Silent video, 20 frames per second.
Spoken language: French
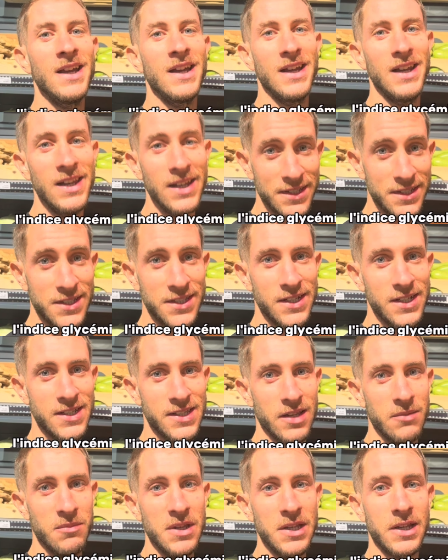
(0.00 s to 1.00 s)
l'indice
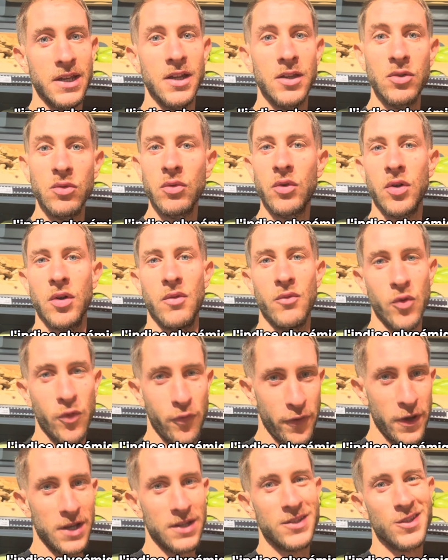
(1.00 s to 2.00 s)
glycémique et donc vous
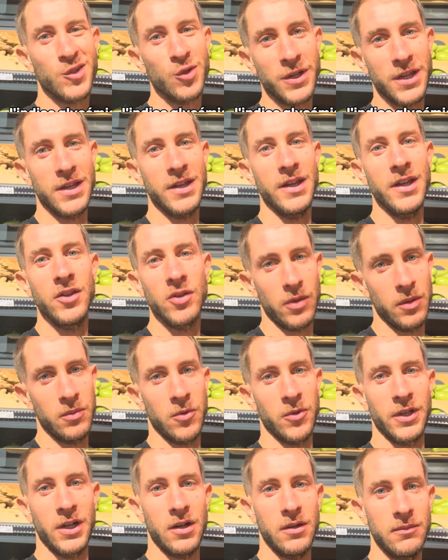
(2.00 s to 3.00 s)
faire stocker énormément de gras.